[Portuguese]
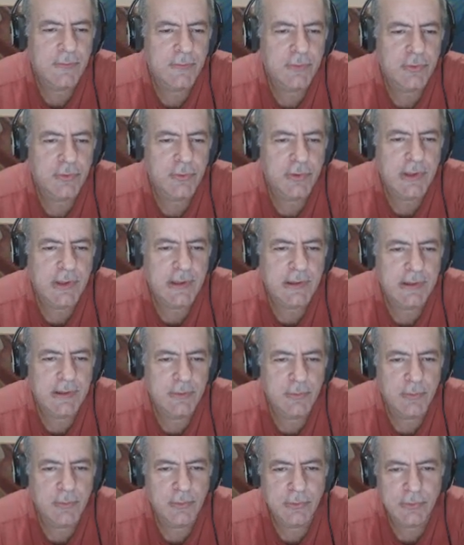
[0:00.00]
Vou jogar aqui
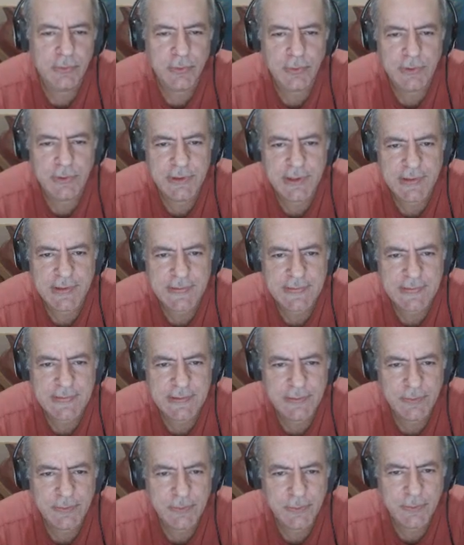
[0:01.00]
no controle de
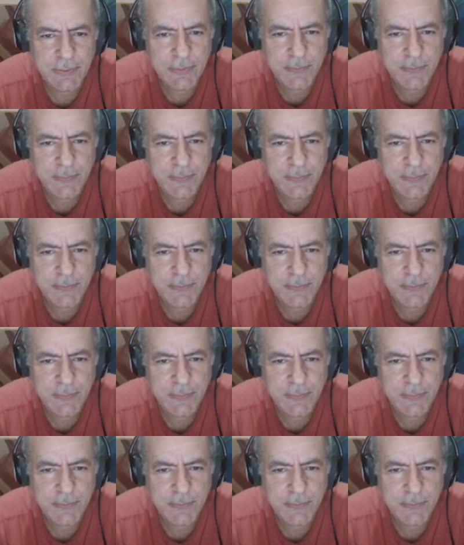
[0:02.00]
E5.